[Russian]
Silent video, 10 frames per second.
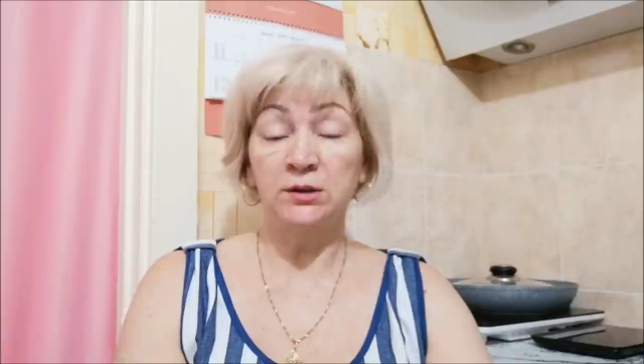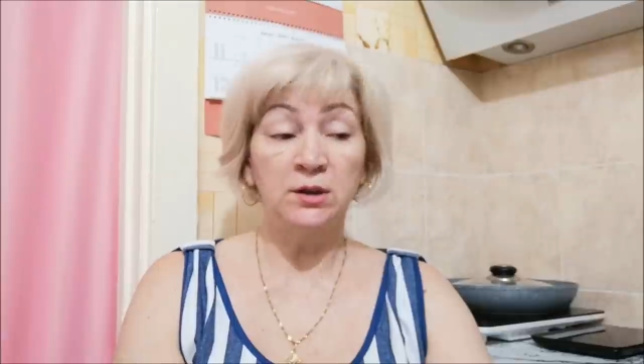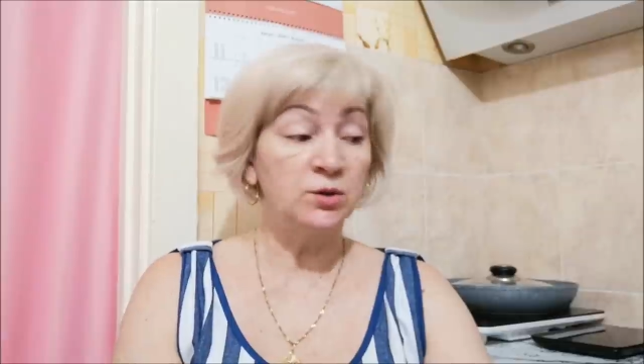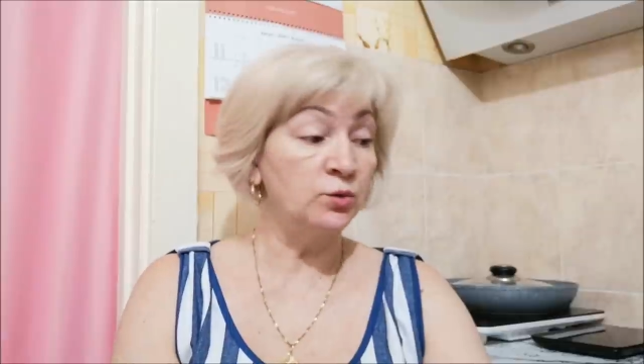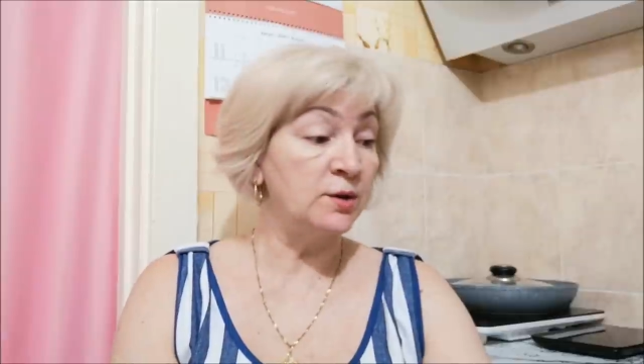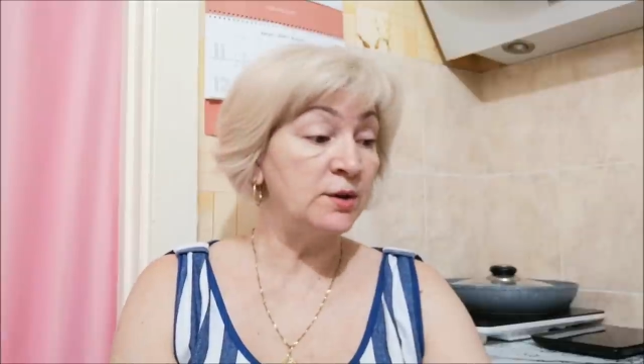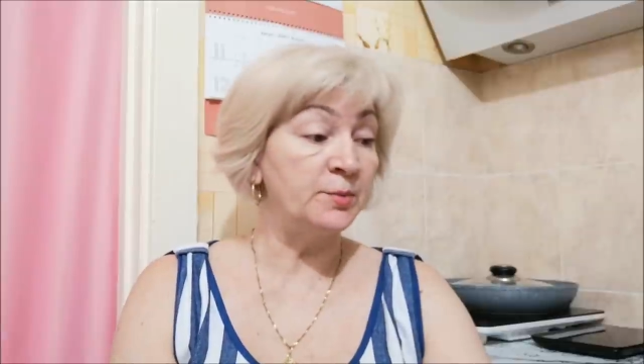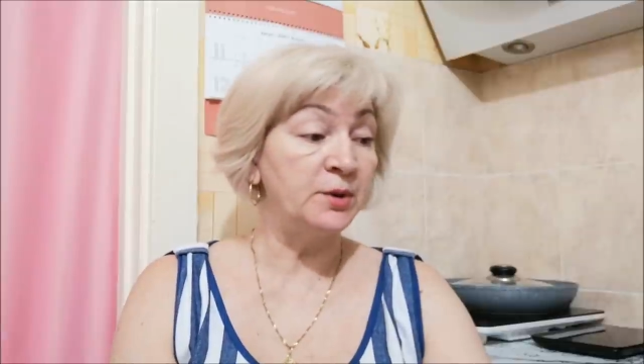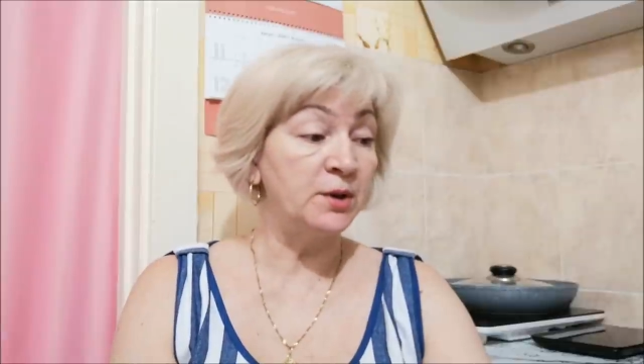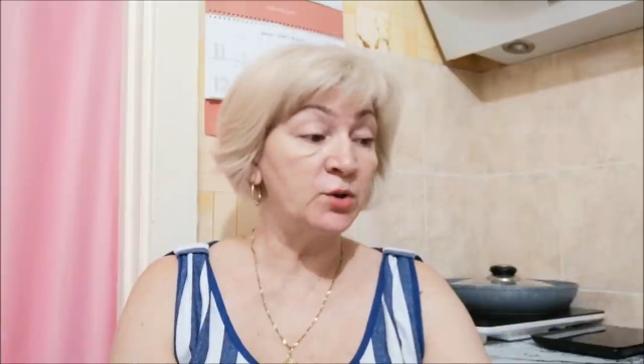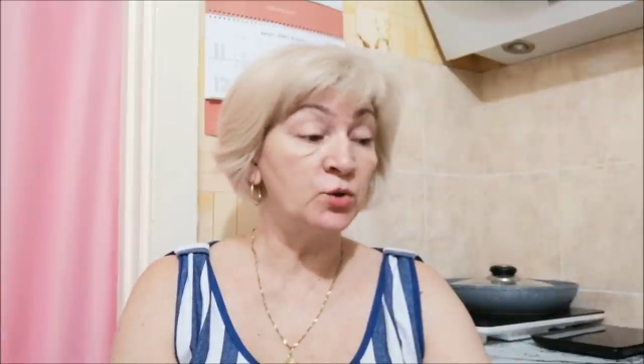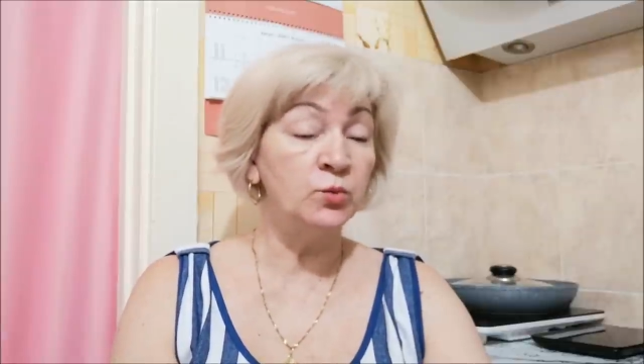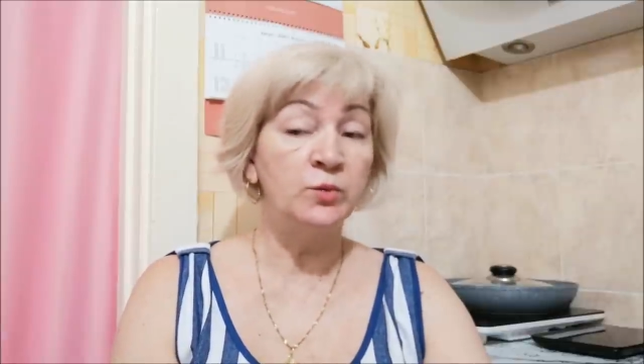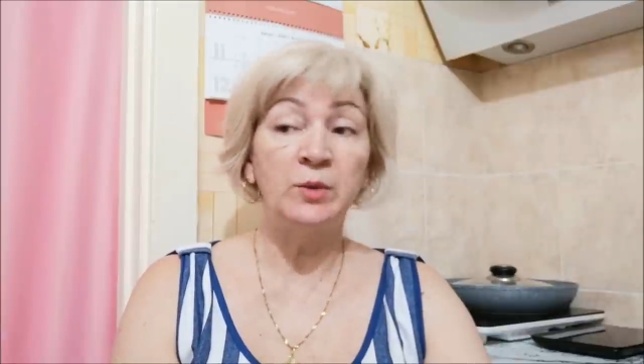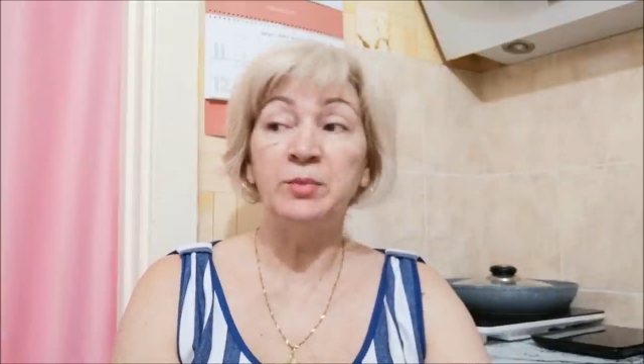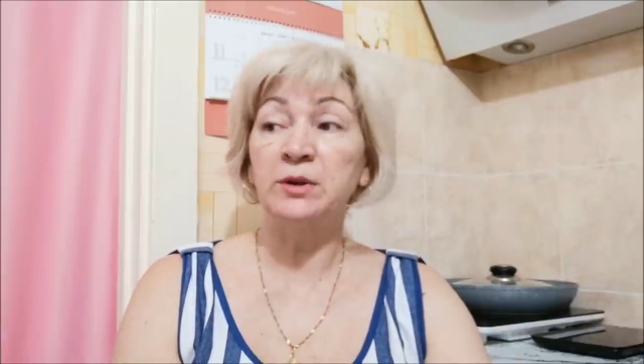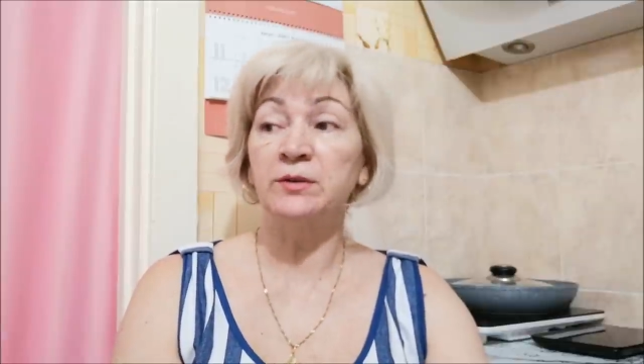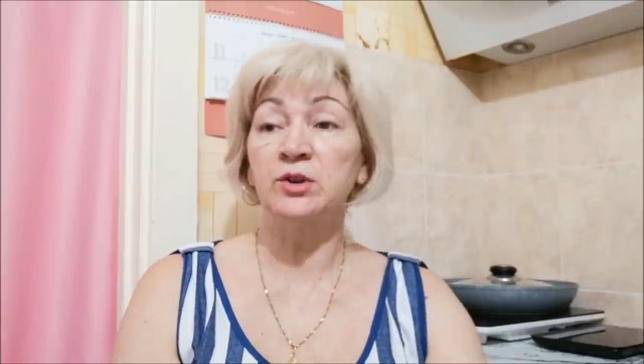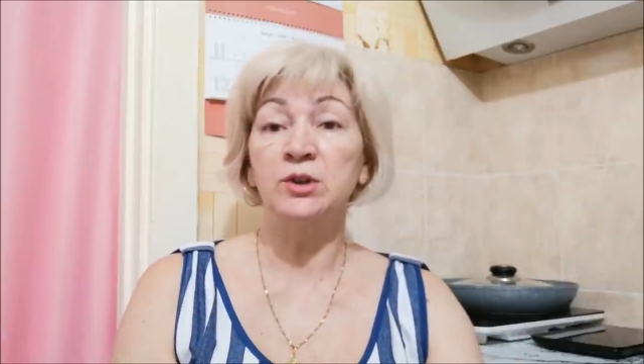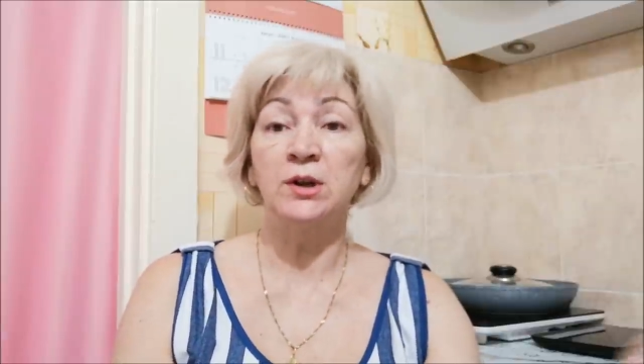когда с улицы прихожу, у меня
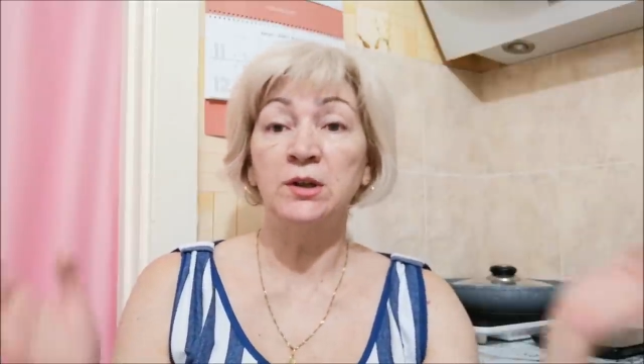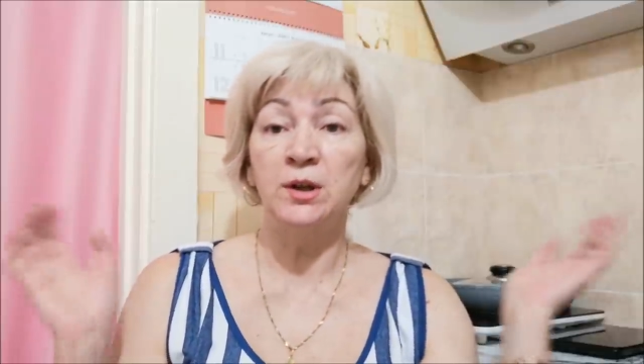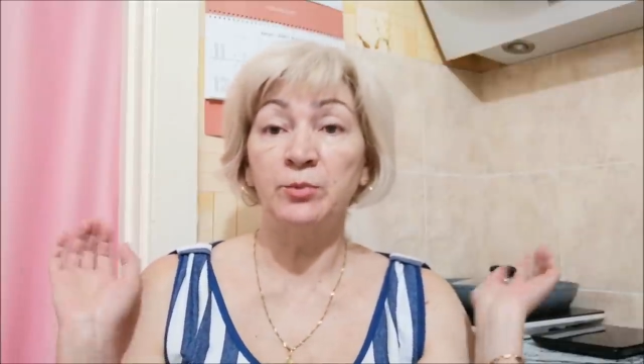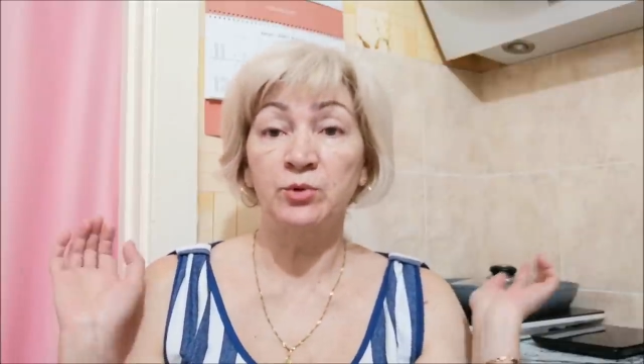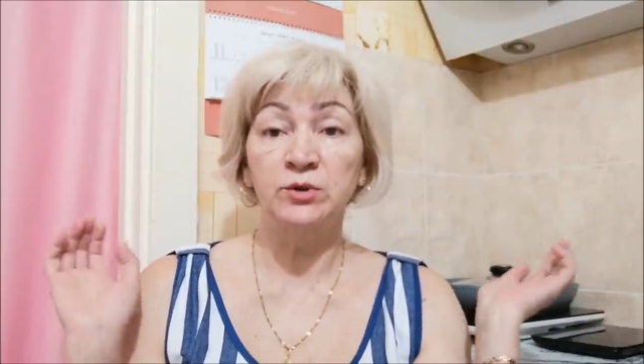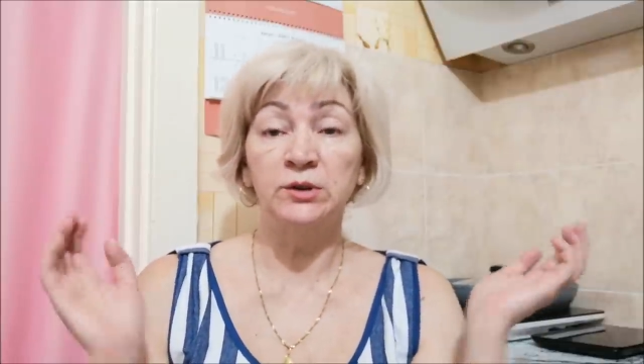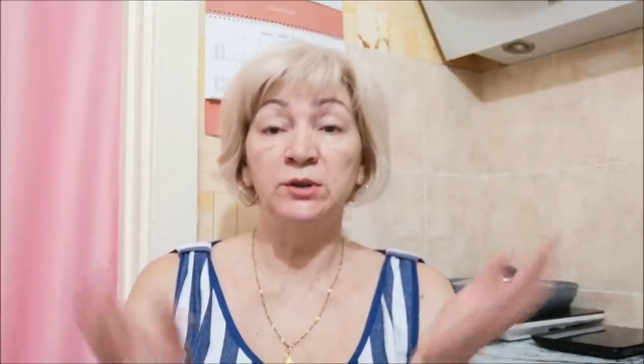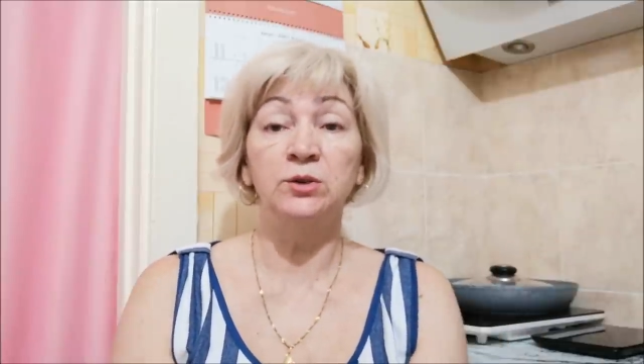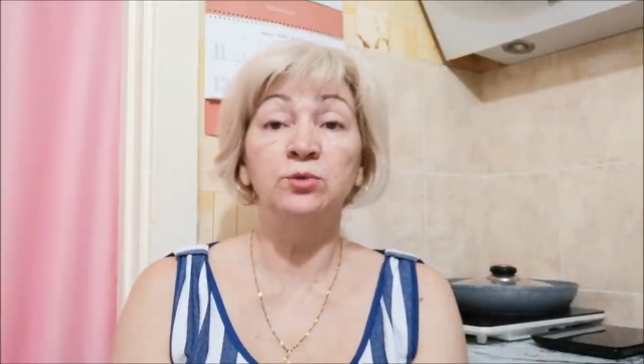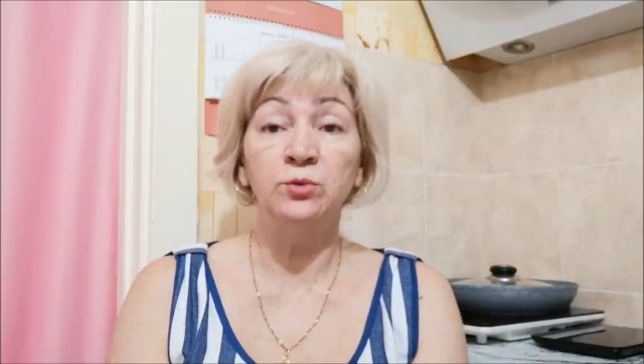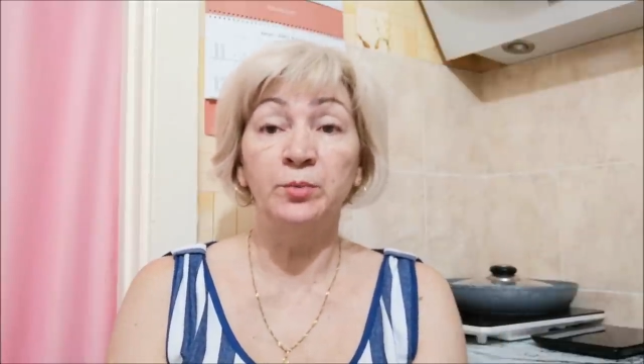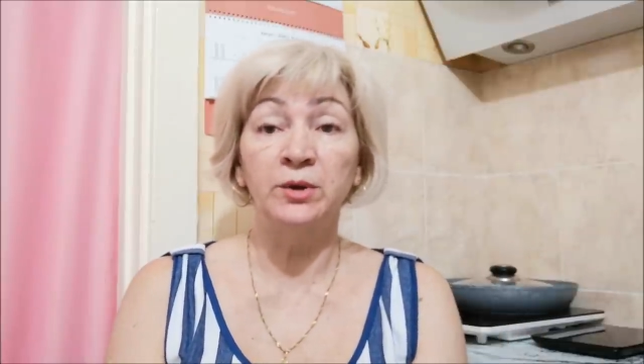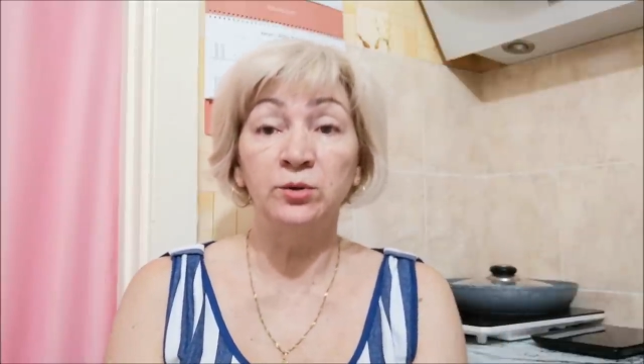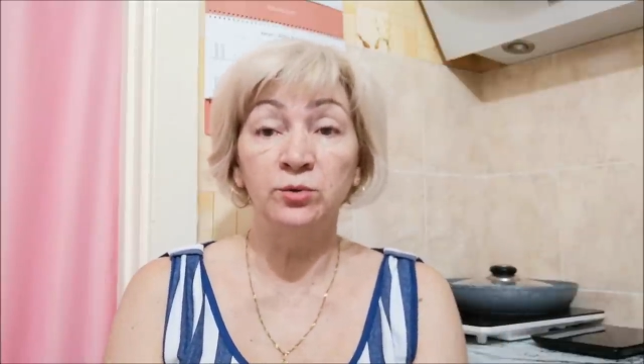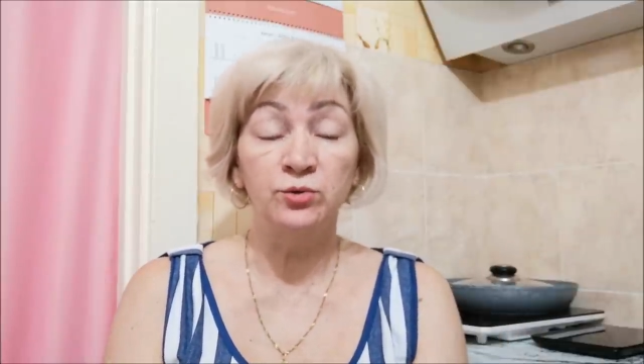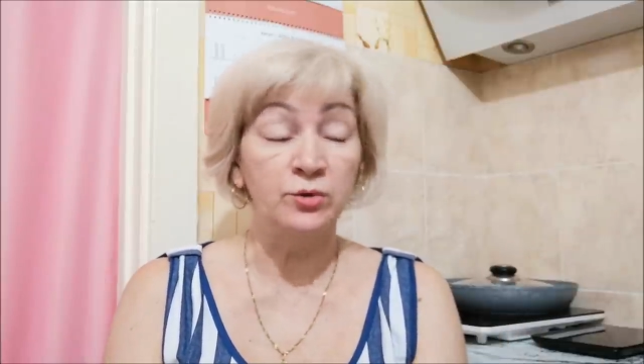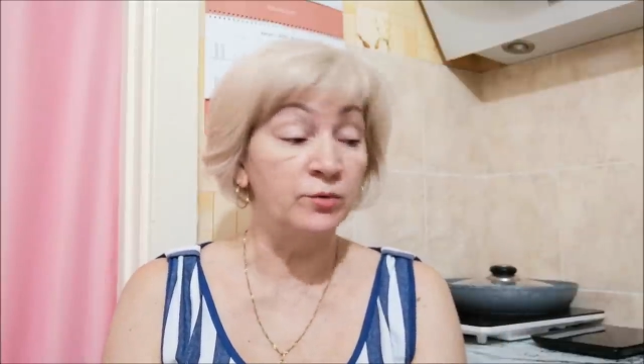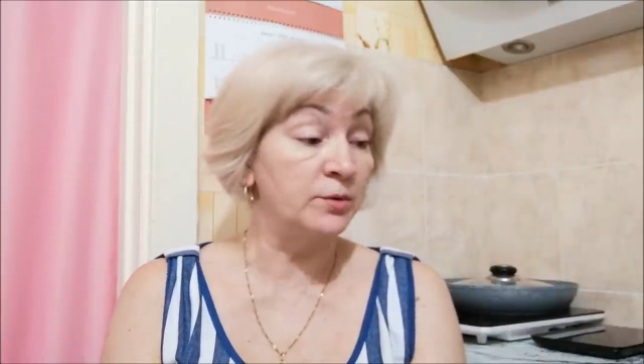первое желание просто нырнуть под душ,